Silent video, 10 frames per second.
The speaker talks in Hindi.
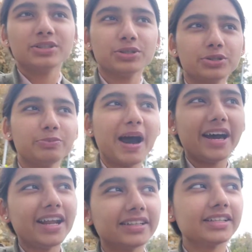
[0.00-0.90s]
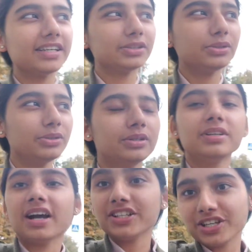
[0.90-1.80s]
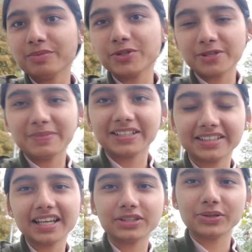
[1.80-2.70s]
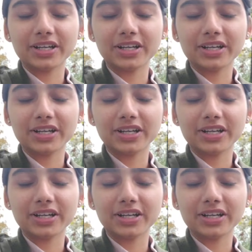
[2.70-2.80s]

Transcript: तो बाहर आते हैं तो अच्छा मौसम लगता है तो